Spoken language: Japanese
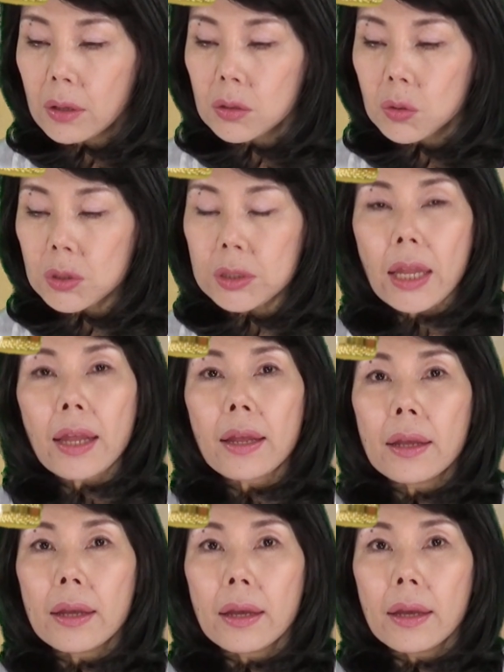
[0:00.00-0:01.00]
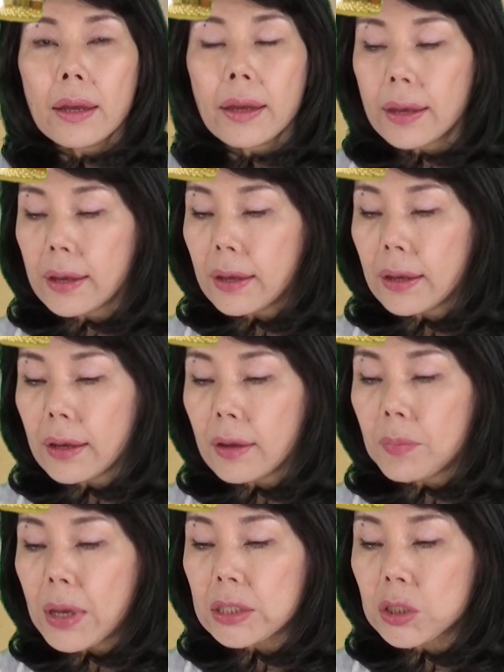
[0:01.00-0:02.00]
そして、
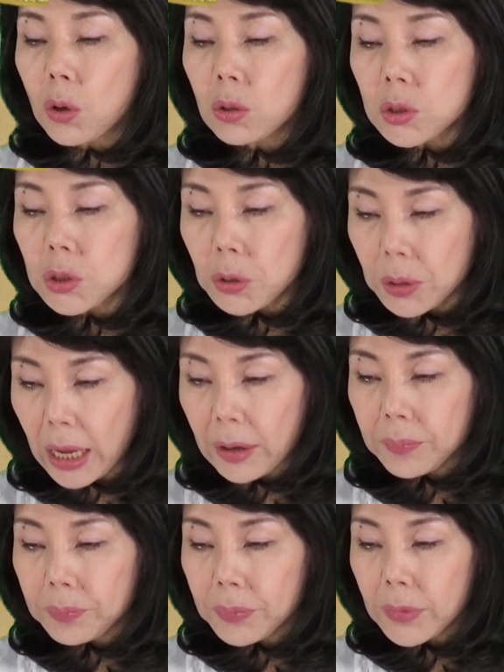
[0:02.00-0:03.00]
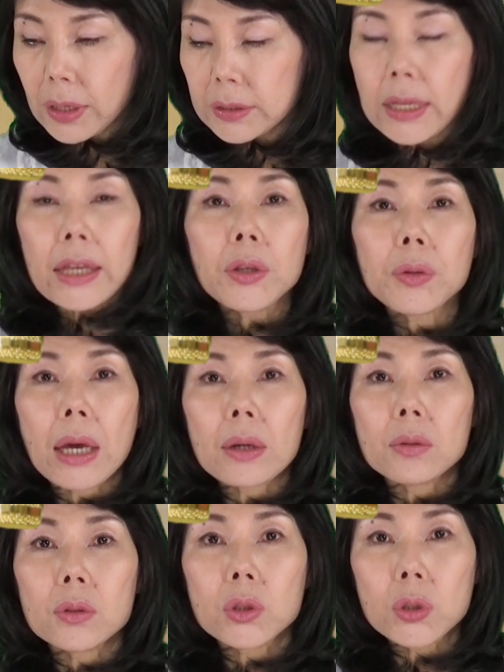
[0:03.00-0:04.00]
えー、明治44年
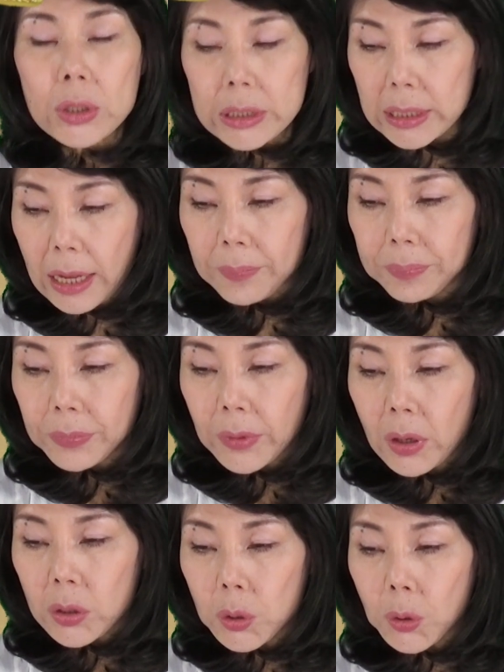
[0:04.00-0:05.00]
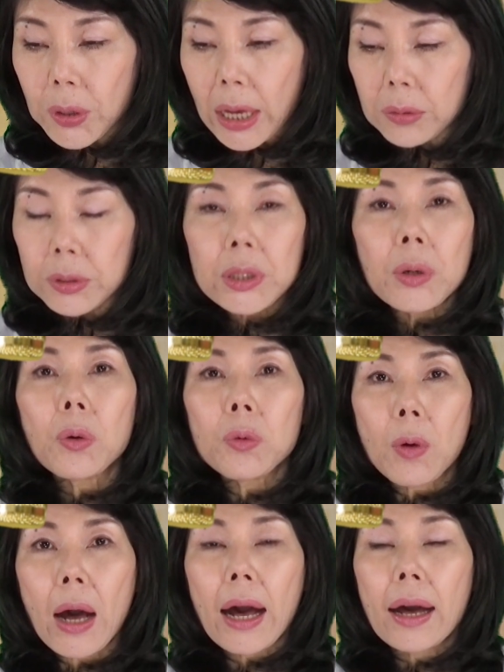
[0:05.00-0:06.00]
1911年ようやく日
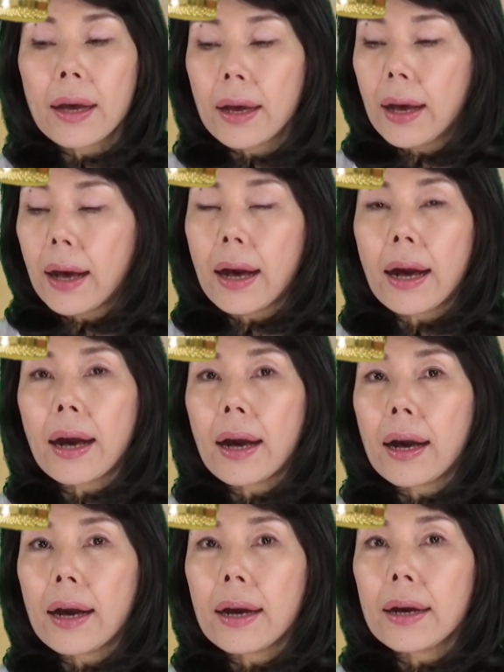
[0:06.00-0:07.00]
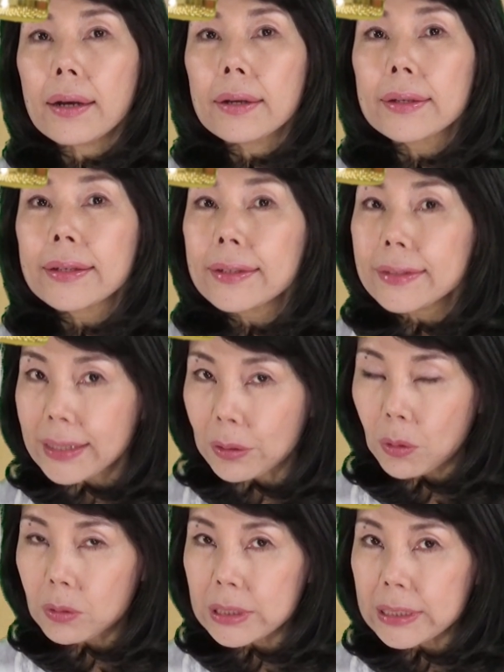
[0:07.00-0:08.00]
本はあ
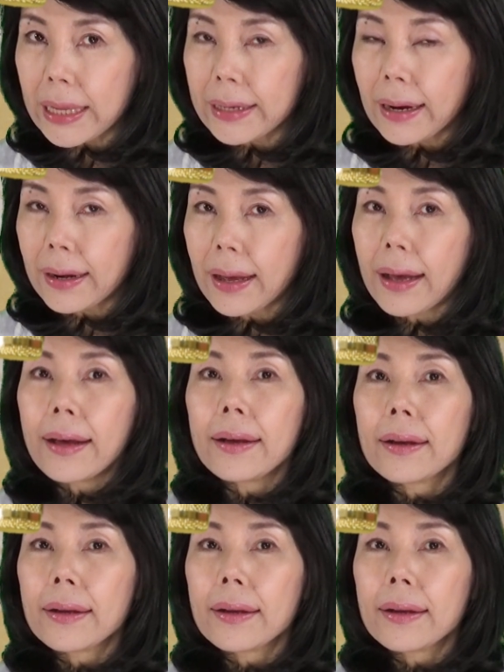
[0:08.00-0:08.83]
鎖国時代から